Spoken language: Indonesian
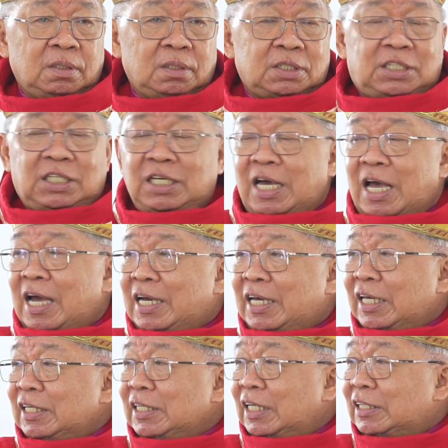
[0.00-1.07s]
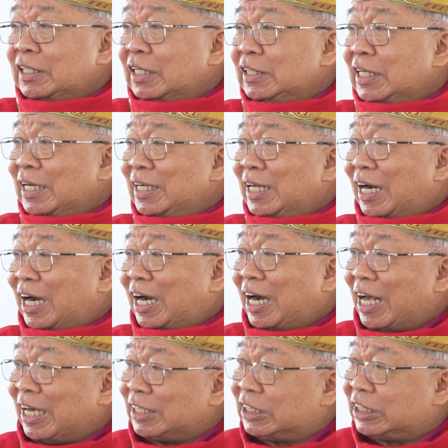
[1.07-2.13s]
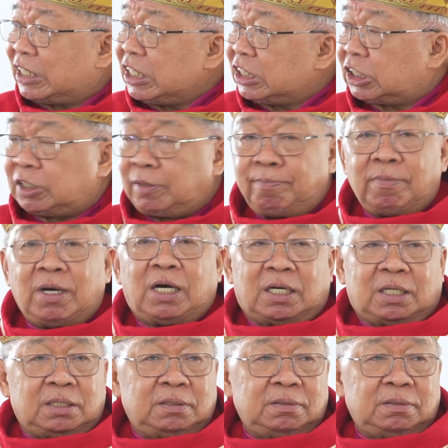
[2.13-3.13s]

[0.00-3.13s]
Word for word: Sehingga akhirnya terjadi rasisme